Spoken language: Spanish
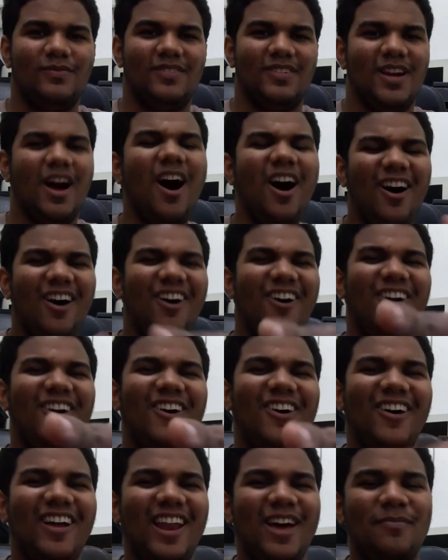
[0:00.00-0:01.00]

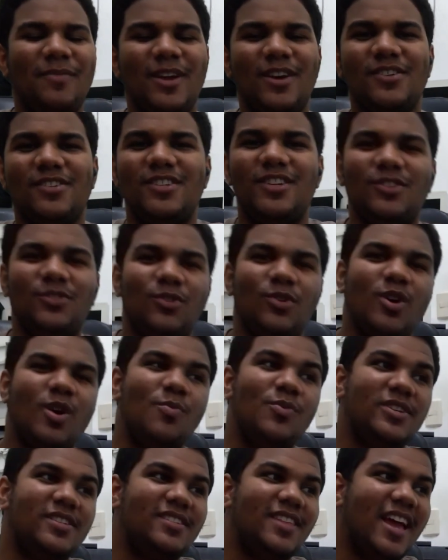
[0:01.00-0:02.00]
Hola amigos de YouTube,
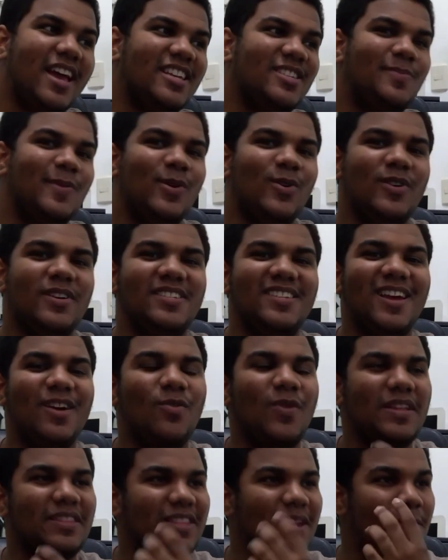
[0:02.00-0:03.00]
¿cómo están? Espero que se
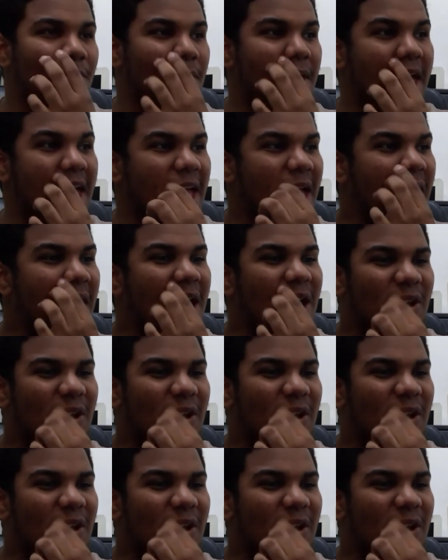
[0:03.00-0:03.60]
encuentren bien.